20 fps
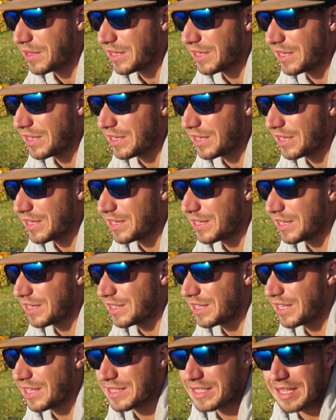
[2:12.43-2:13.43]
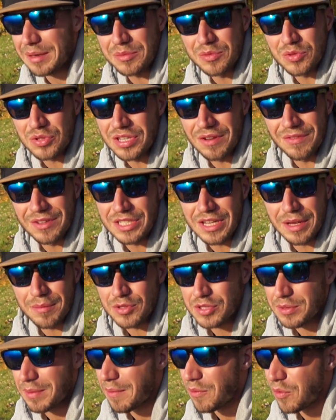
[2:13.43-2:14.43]
i nie, sam już nie wiedziałem,
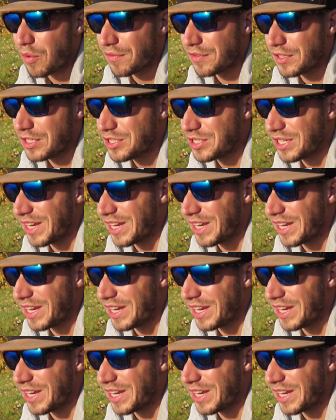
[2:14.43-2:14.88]
co mam łowić,